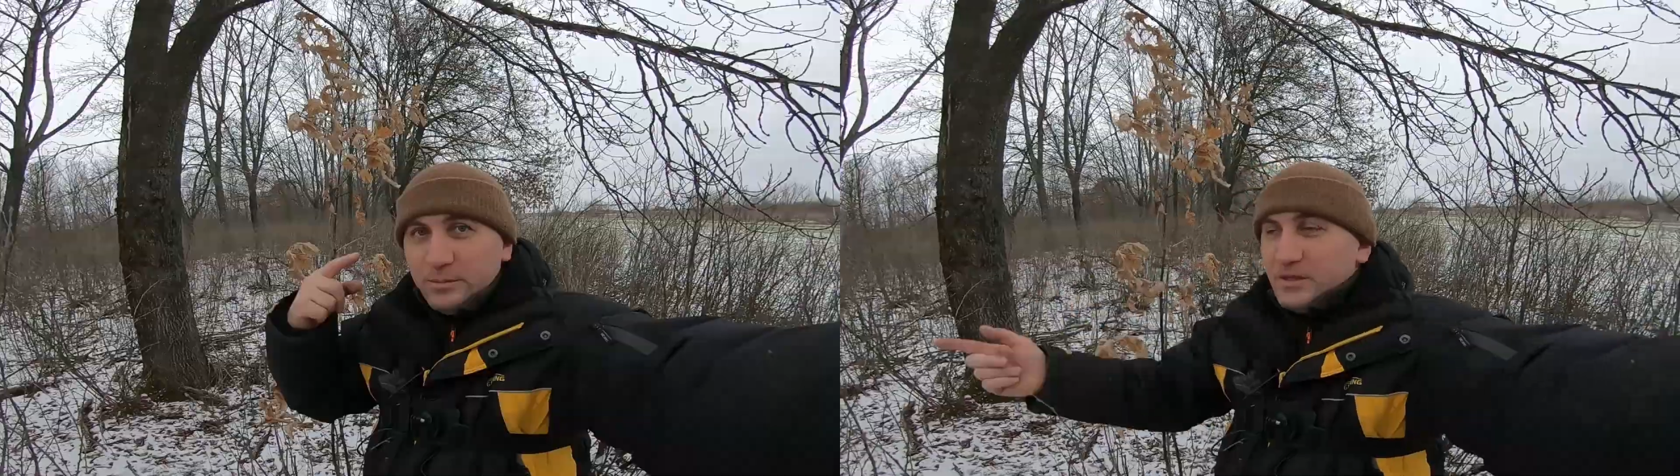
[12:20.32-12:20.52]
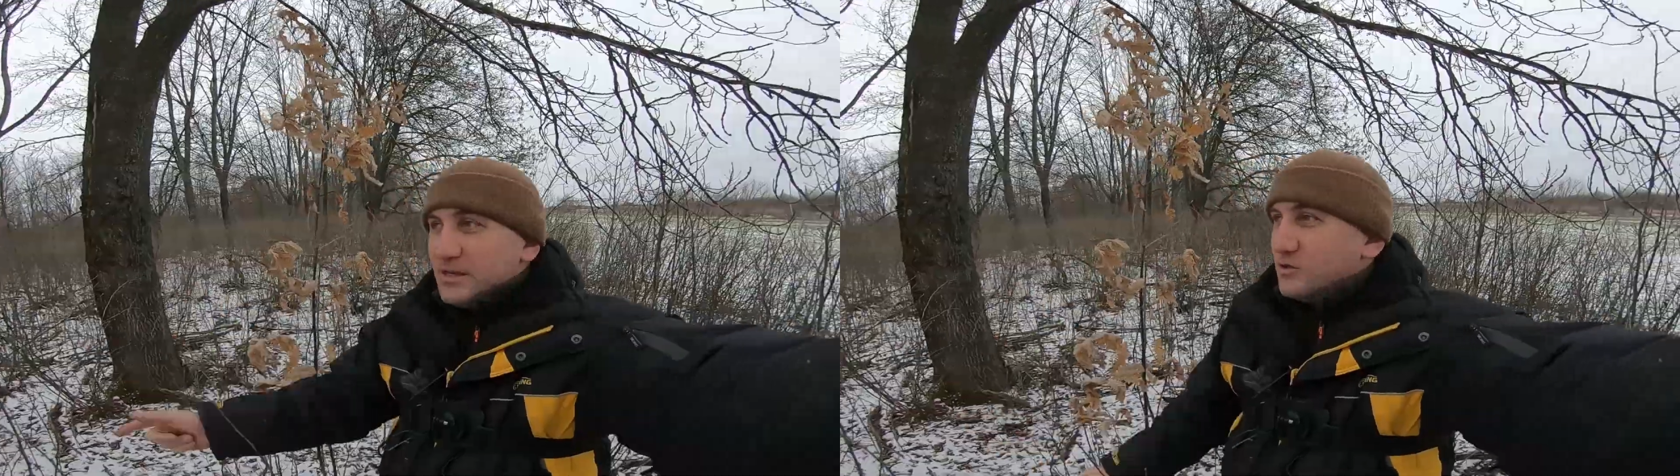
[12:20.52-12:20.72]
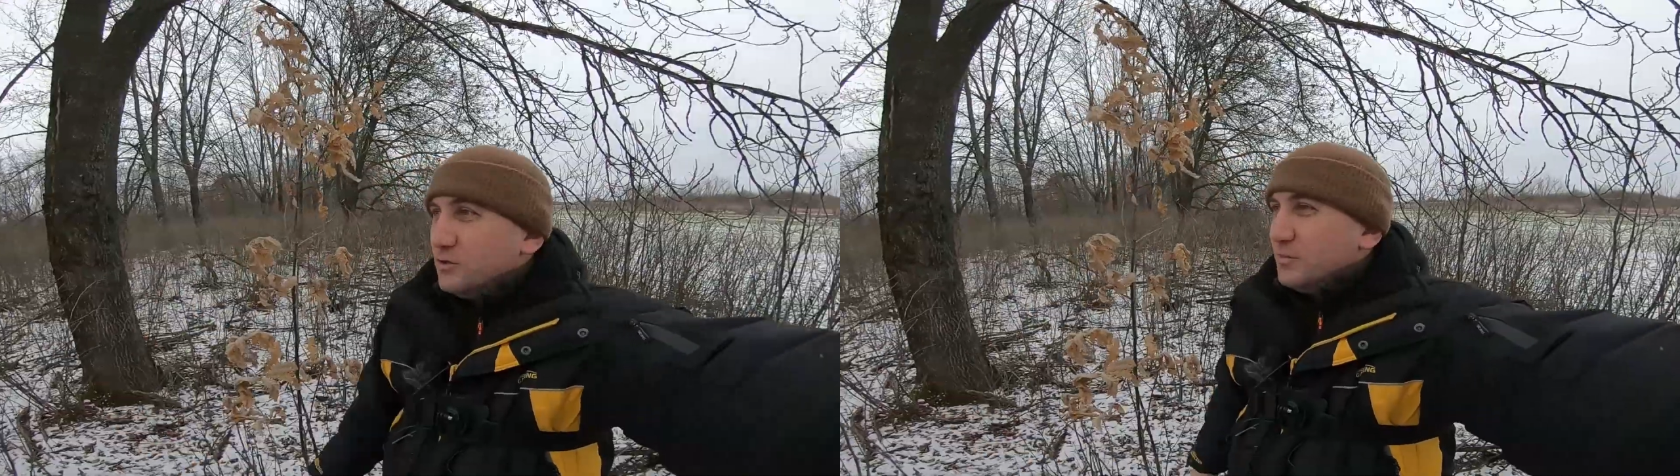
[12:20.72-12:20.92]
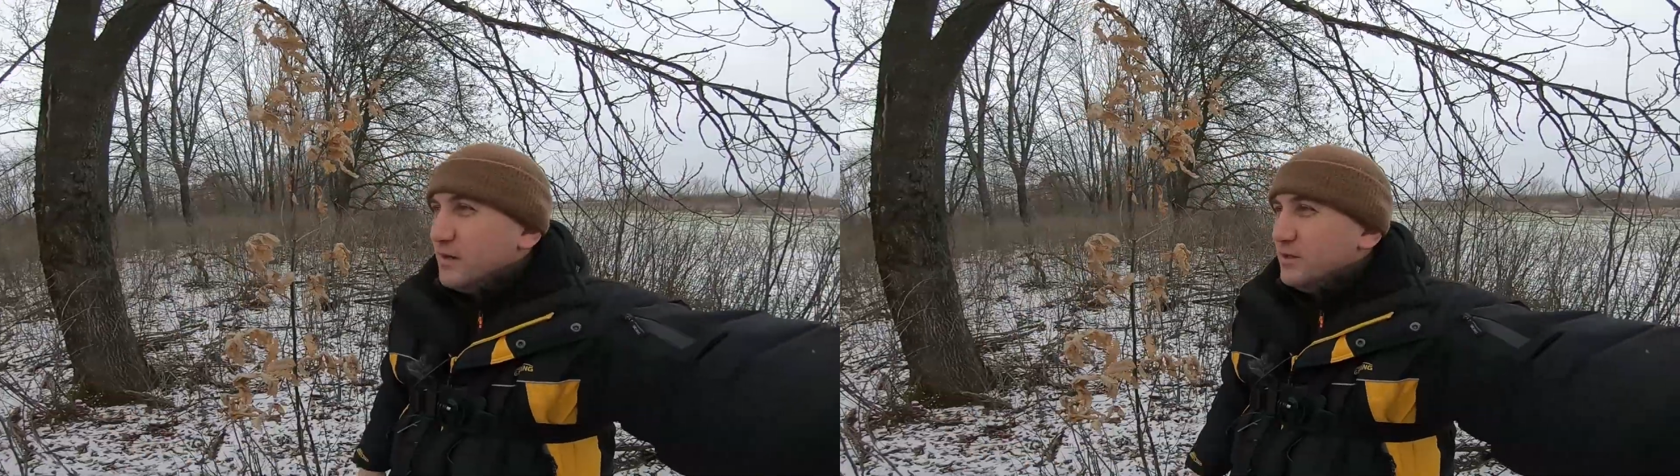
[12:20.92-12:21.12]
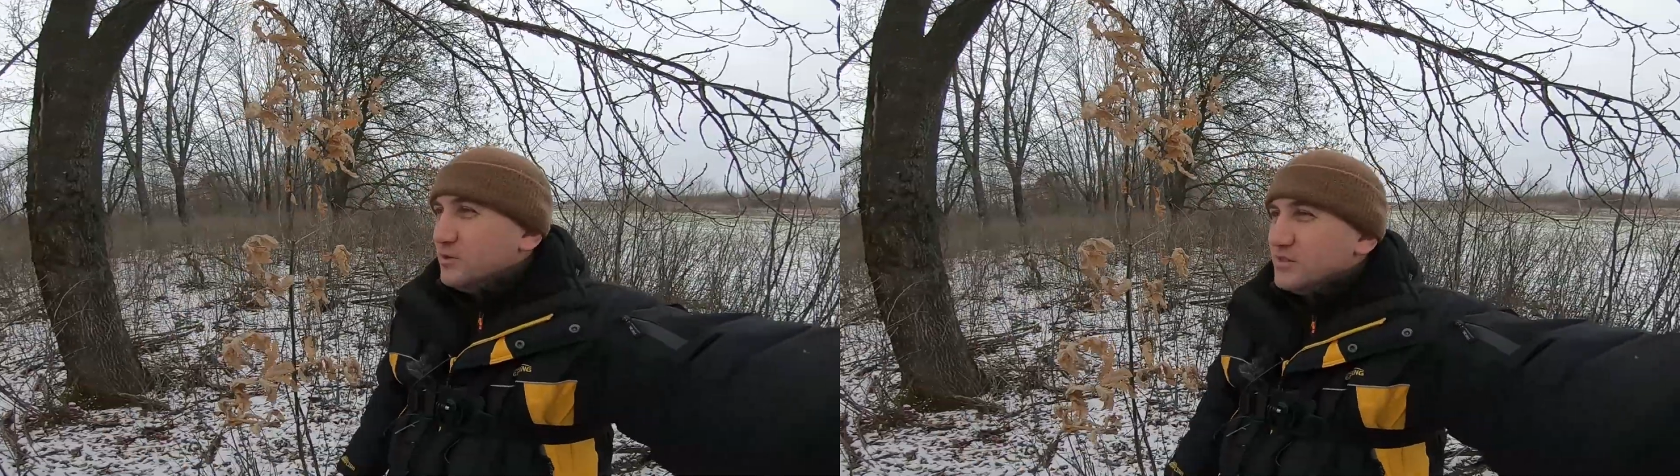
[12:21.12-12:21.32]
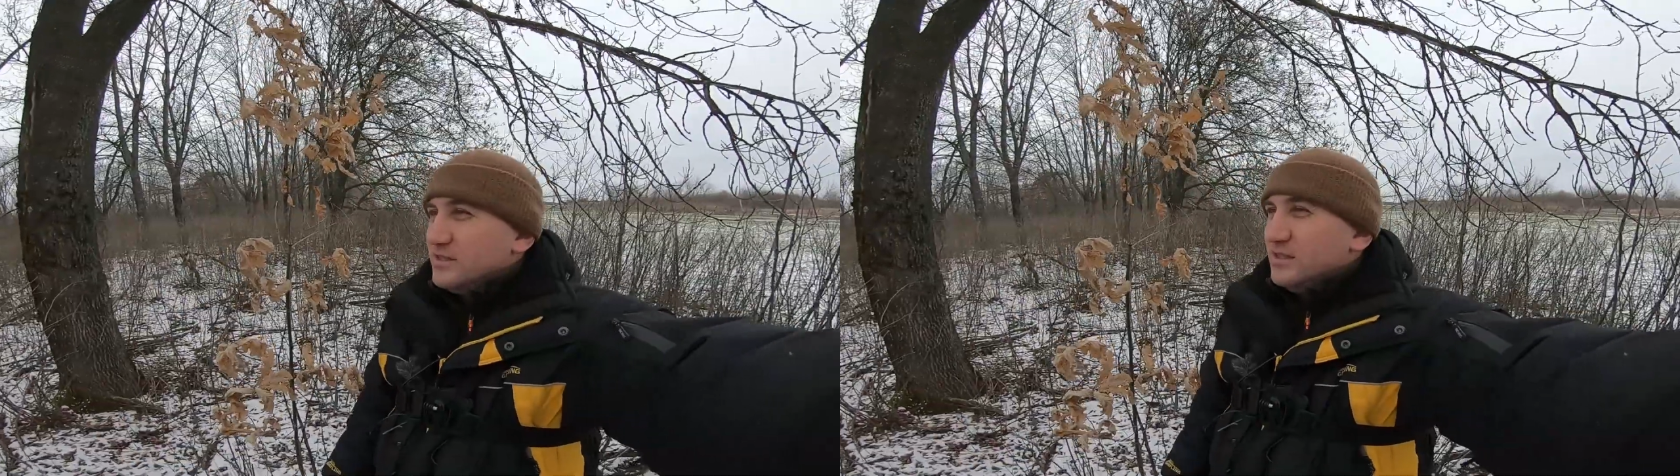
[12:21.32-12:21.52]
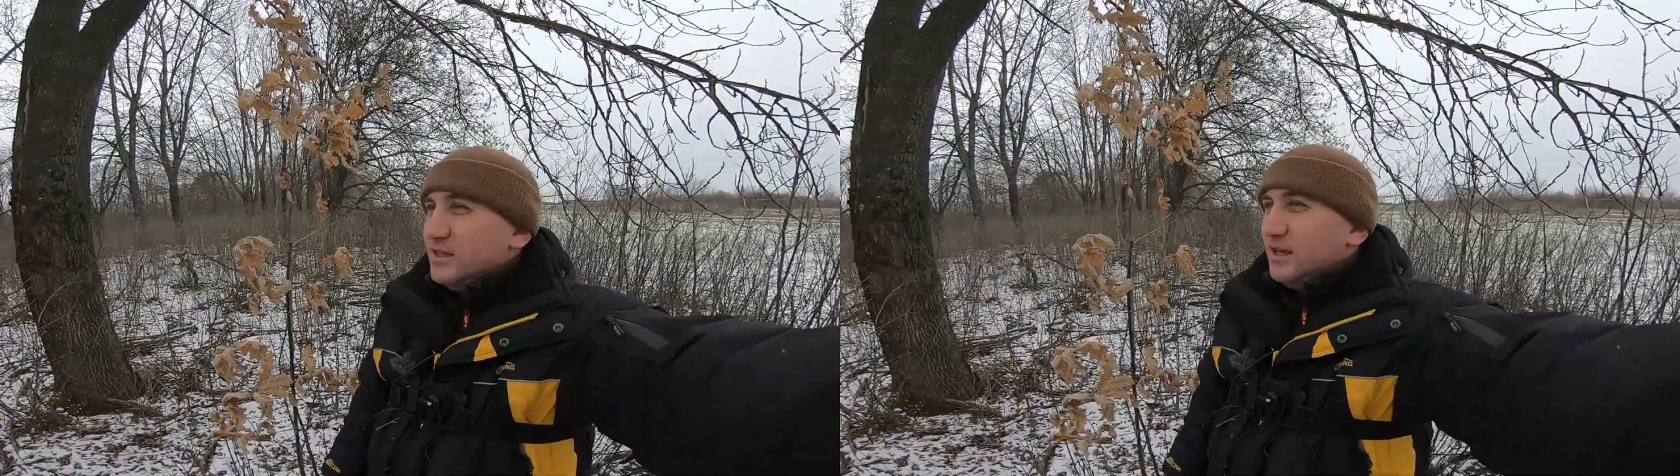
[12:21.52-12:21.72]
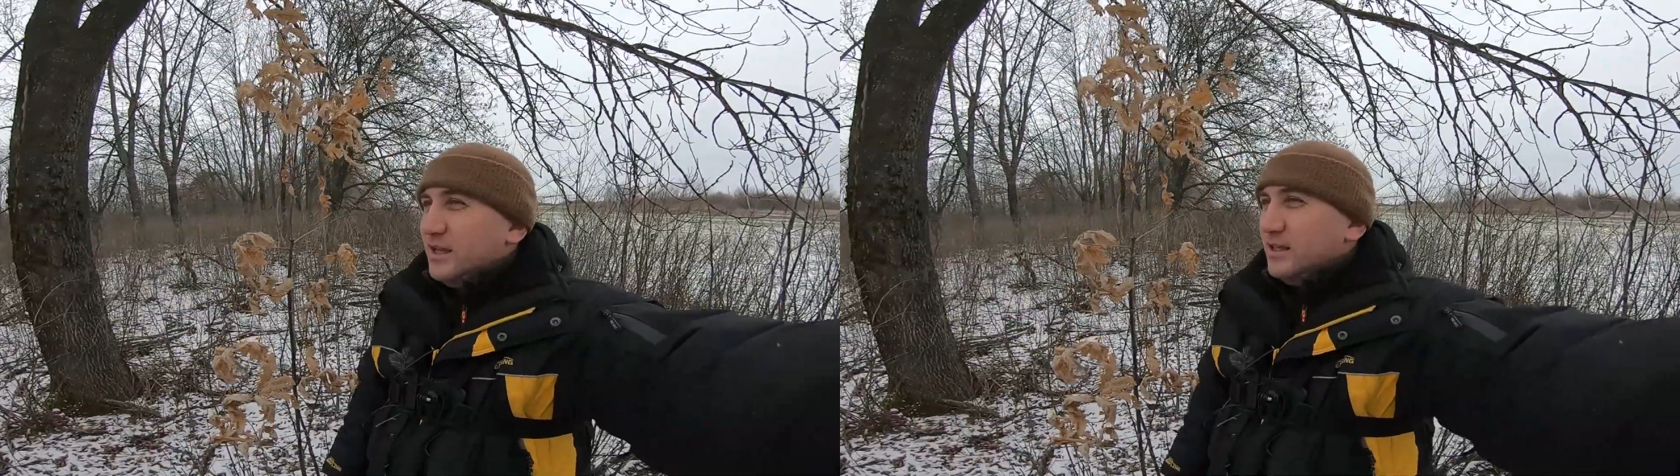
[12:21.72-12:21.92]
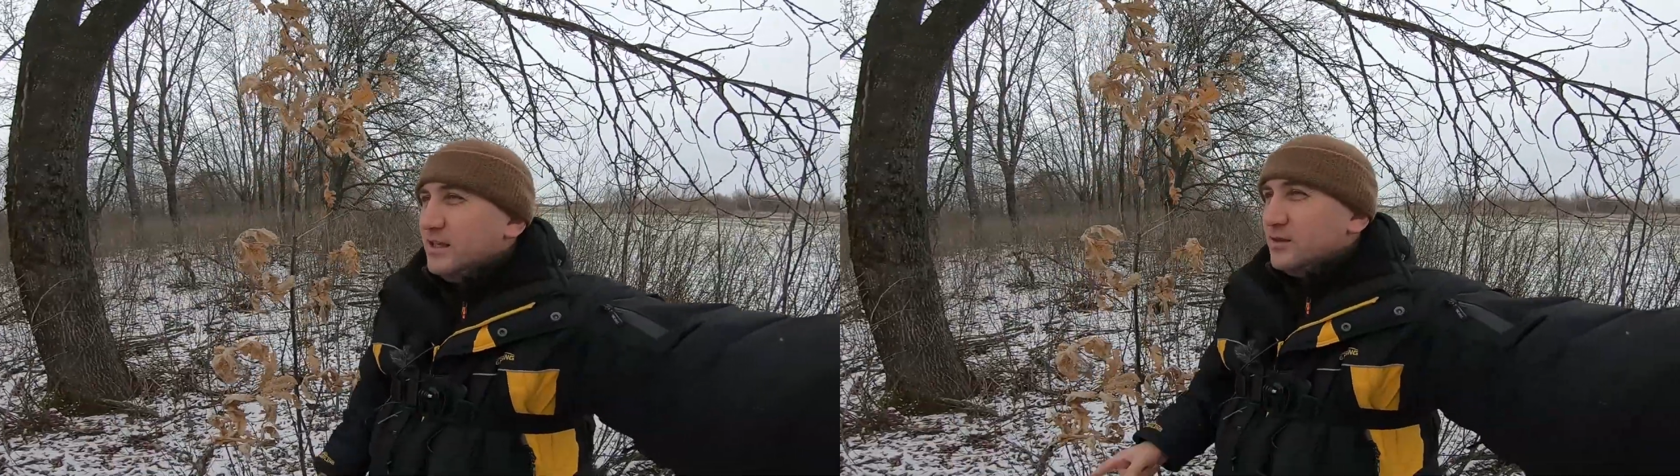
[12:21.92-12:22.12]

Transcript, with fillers: Подождем подлета снегирей.